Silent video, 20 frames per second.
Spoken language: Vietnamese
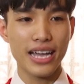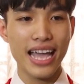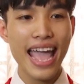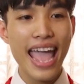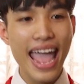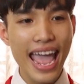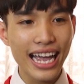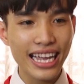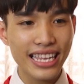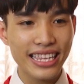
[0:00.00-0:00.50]

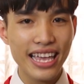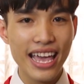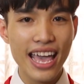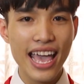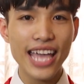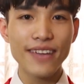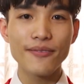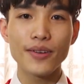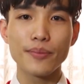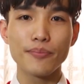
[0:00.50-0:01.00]
hát
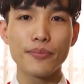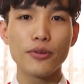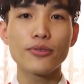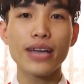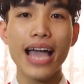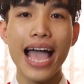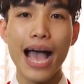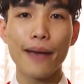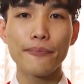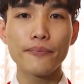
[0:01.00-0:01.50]
chế mình biểu
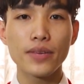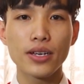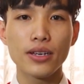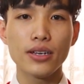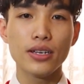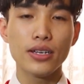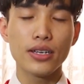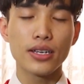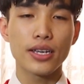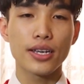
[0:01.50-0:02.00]
cảm
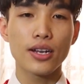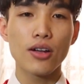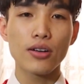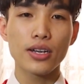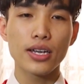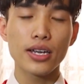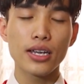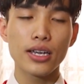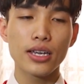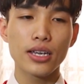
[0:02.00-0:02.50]
thì
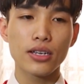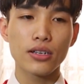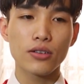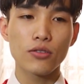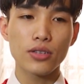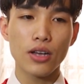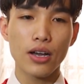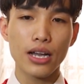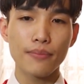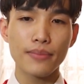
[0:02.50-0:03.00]
đôi khi
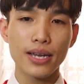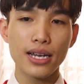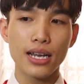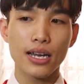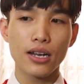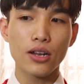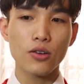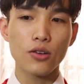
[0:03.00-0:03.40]
của tỏi cảm thấy là